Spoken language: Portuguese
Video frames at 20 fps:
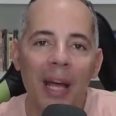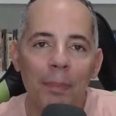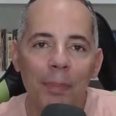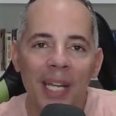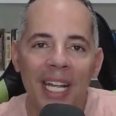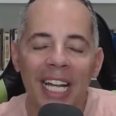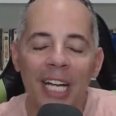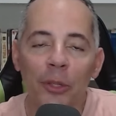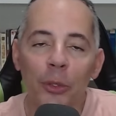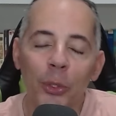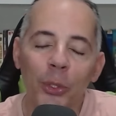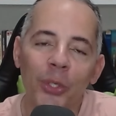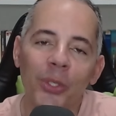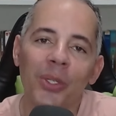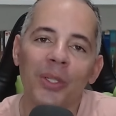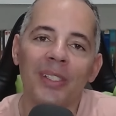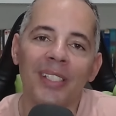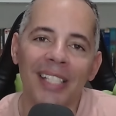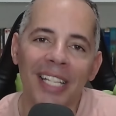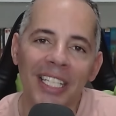Olá,
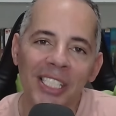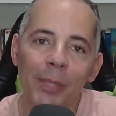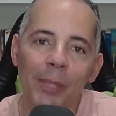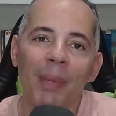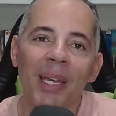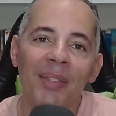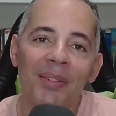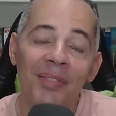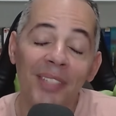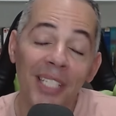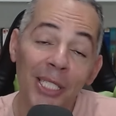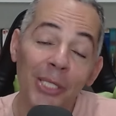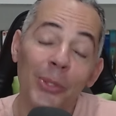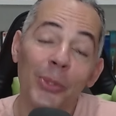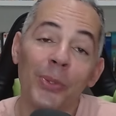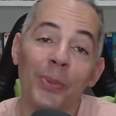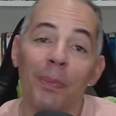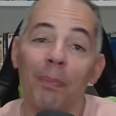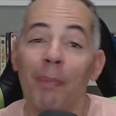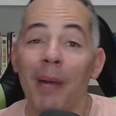pregador, seja
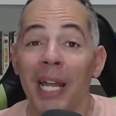bem-vindo